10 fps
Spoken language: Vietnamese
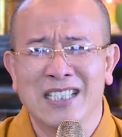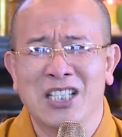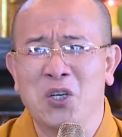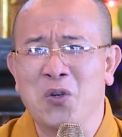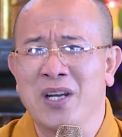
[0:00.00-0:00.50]
Chứ
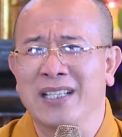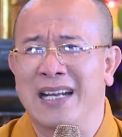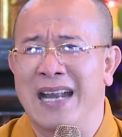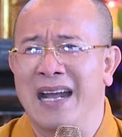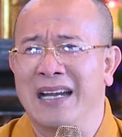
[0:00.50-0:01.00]
lúc người ta
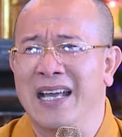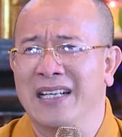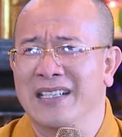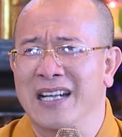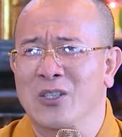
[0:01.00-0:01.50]
đang
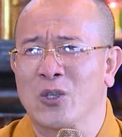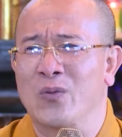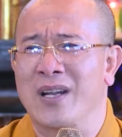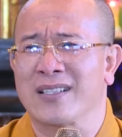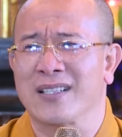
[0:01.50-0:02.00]
lên, nó đang
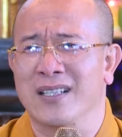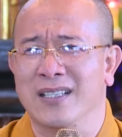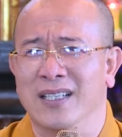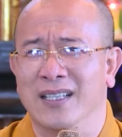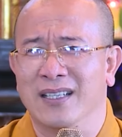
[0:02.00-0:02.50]
sung, đang sướng,
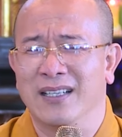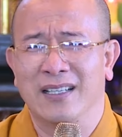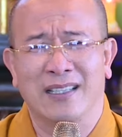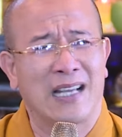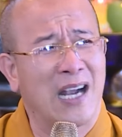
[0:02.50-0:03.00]

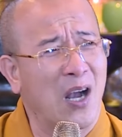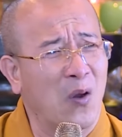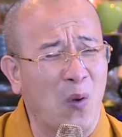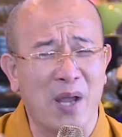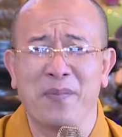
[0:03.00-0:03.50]
người ta
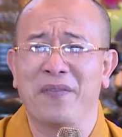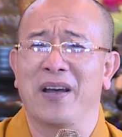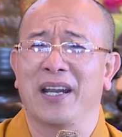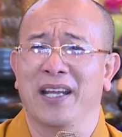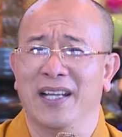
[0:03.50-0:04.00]
quên mất
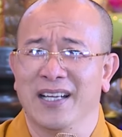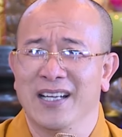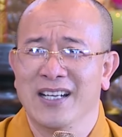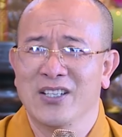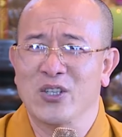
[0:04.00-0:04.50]
Phật đấy.
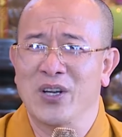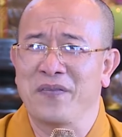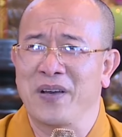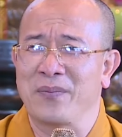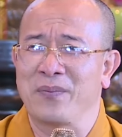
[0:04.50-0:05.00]
Cho nên
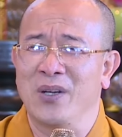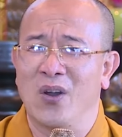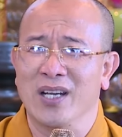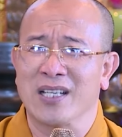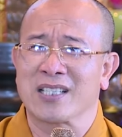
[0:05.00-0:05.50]
Phật mới
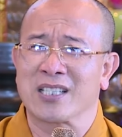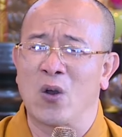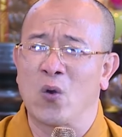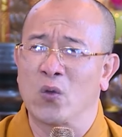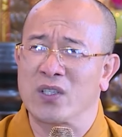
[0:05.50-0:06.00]
nói này,
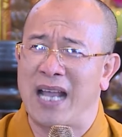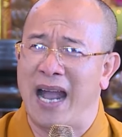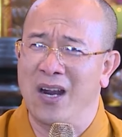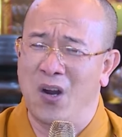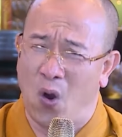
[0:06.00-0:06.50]
giàu
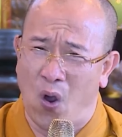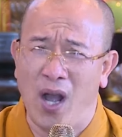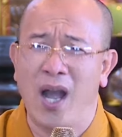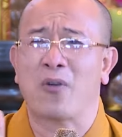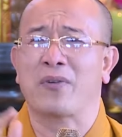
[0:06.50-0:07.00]
sang
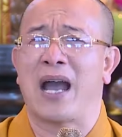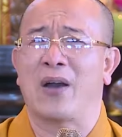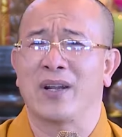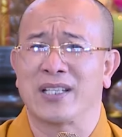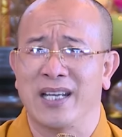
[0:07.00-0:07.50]
khó học
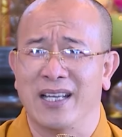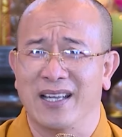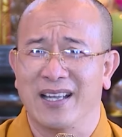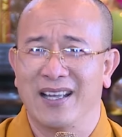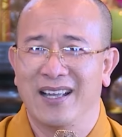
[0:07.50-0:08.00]
đạo là thế.
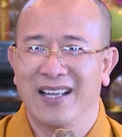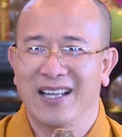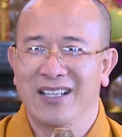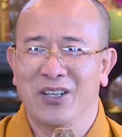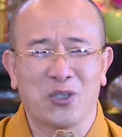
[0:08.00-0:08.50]

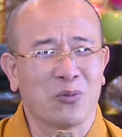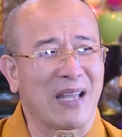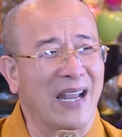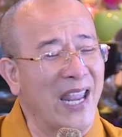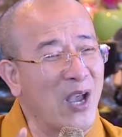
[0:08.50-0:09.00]
Thôi chúng
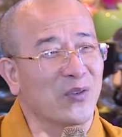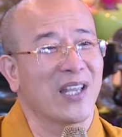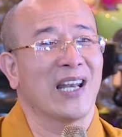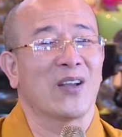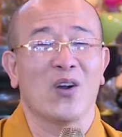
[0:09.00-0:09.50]
ta nghèo
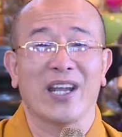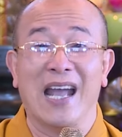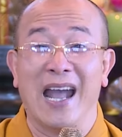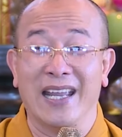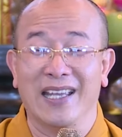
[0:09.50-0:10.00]
thế lại có cái
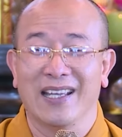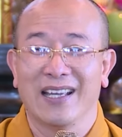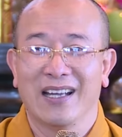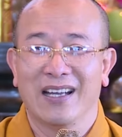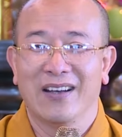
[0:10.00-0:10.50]
hay,
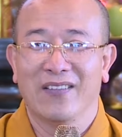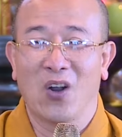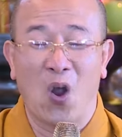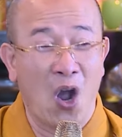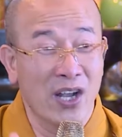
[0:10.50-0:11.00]

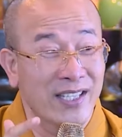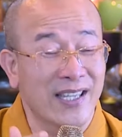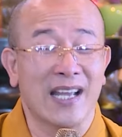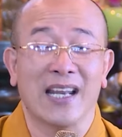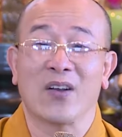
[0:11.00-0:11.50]
khó như
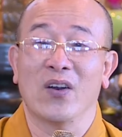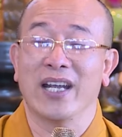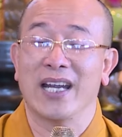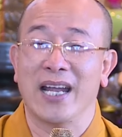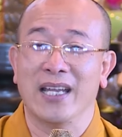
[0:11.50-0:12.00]
thế lại có
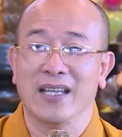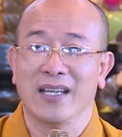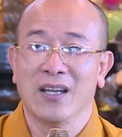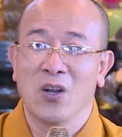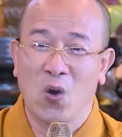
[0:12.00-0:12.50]
cái hay,
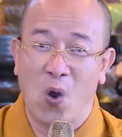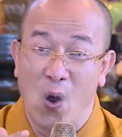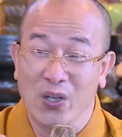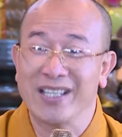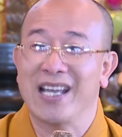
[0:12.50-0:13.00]

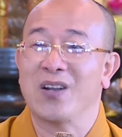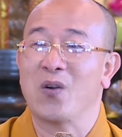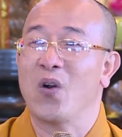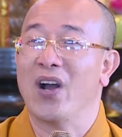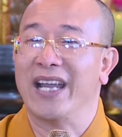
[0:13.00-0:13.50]
khổ như thế
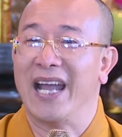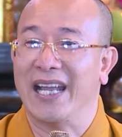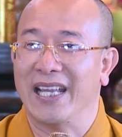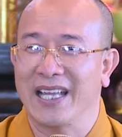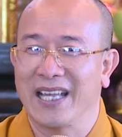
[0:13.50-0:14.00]
cũng có cái
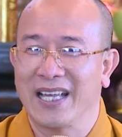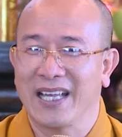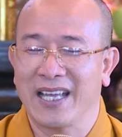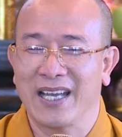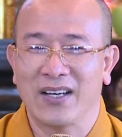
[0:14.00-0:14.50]
hay.
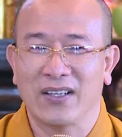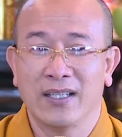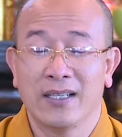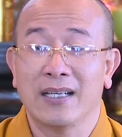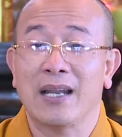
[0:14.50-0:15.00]
Nghe à,
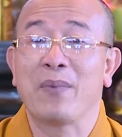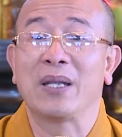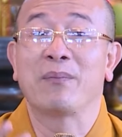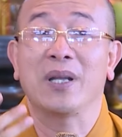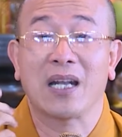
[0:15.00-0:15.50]
là mình mới